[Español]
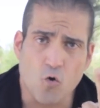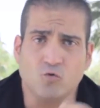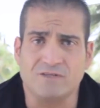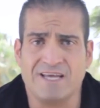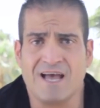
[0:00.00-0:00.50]

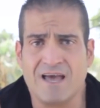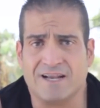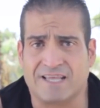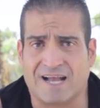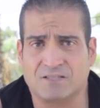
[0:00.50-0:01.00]
un día,
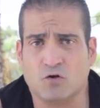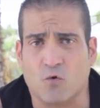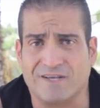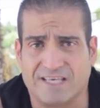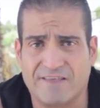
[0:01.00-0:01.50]
en este caso
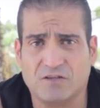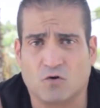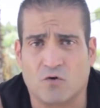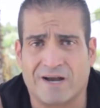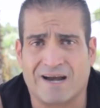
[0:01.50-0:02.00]

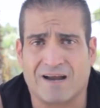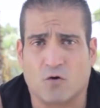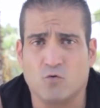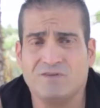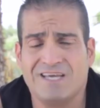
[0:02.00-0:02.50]
coincidiendo con,
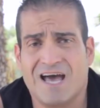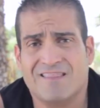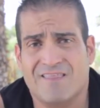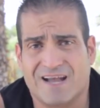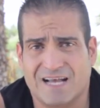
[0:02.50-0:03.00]
con un
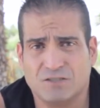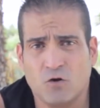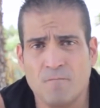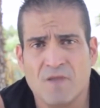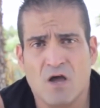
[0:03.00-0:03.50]
día de
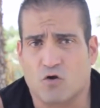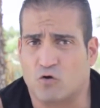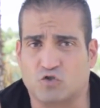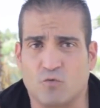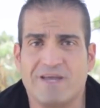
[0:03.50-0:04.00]
descanso,
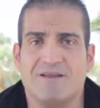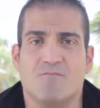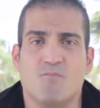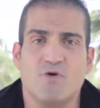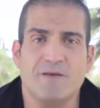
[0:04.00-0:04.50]
consumir
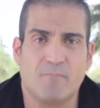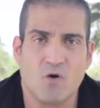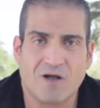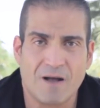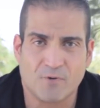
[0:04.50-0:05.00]
muy
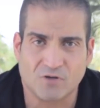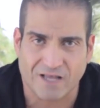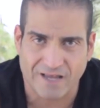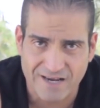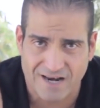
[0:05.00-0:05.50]
poca
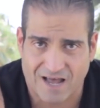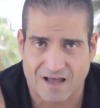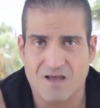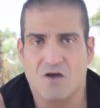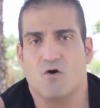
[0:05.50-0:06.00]
proteína.
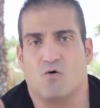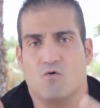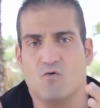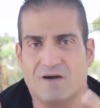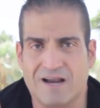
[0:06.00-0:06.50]

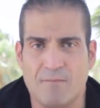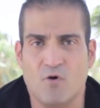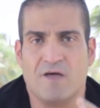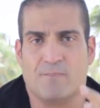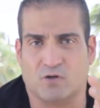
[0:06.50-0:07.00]
Un
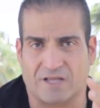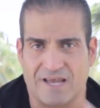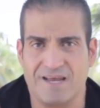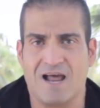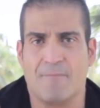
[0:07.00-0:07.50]
gramo de
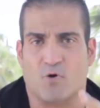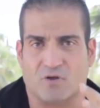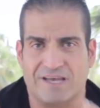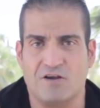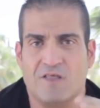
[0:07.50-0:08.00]
proteína
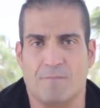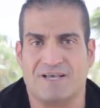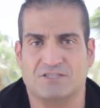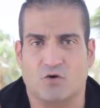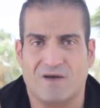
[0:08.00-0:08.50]
por kilo de
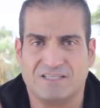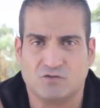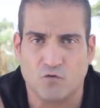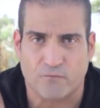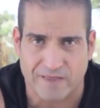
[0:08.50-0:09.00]
peso es
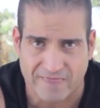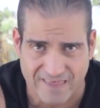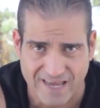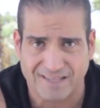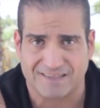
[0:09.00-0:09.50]

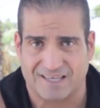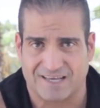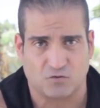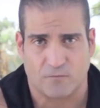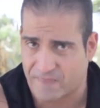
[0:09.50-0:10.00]

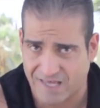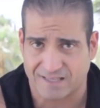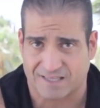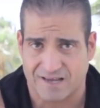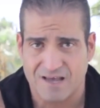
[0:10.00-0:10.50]
suficiente,
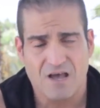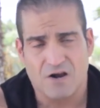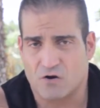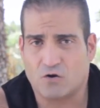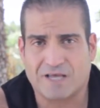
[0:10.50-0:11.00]
suficiente.
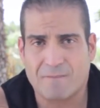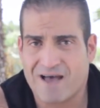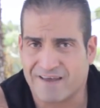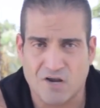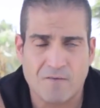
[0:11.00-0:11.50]
No
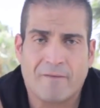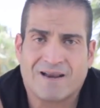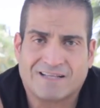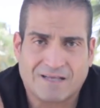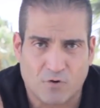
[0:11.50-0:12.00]
temáis, no va a
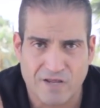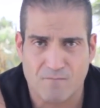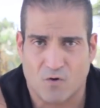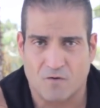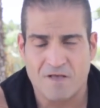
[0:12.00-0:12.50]
haber
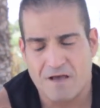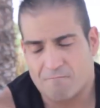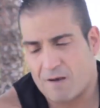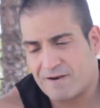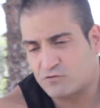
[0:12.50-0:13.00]
catabolismo,
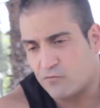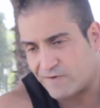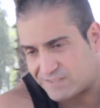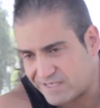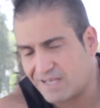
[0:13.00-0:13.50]
va a haber
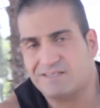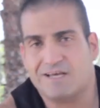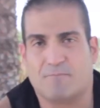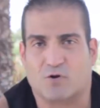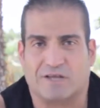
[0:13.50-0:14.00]

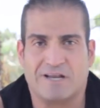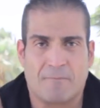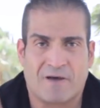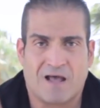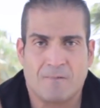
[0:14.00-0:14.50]
suficientes
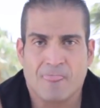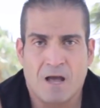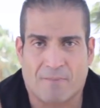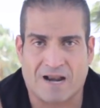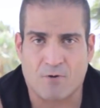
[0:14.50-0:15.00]
proteína para,
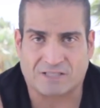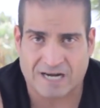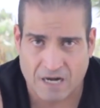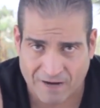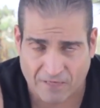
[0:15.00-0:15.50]
para
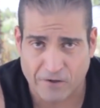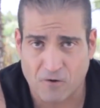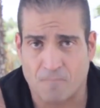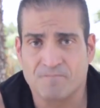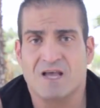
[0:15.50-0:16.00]
vuestra
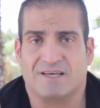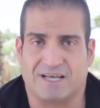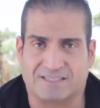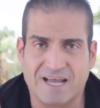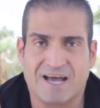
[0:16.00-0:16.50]
reparación
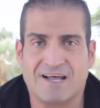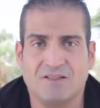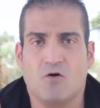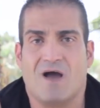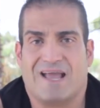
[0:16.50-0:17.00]
y estáis
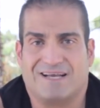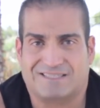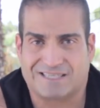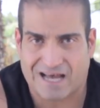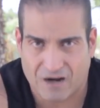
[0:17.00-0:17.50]
ganando en
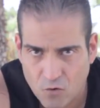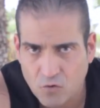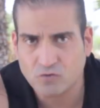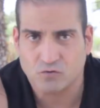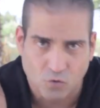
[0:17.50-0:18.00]

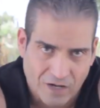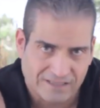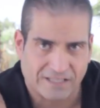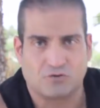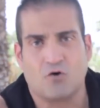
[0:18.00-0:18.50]
salud
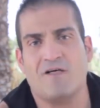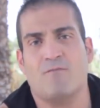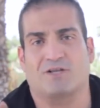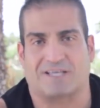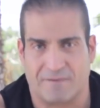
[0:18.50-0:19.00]
durante toda
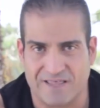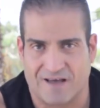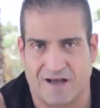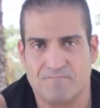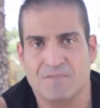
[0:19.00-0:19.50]
vuestra
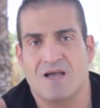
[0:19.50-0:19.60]
vida.